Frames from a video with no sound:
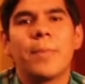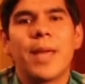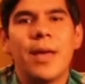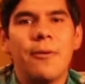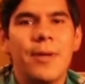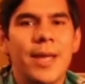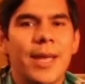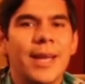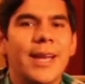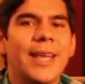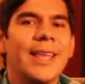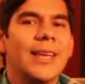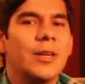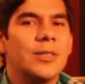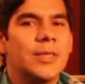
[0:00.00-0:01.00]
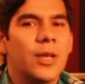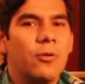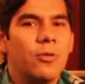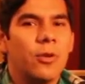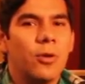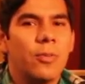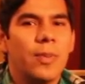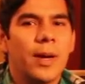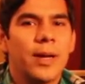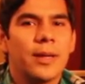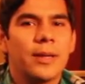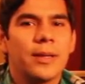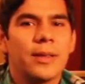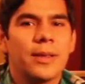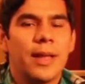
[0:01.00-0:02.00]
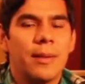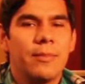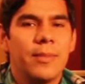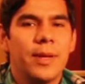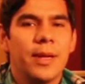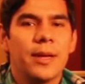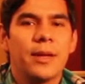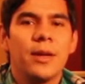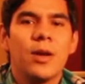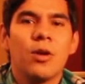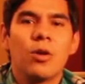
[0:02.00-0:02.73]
que viene desde Europa también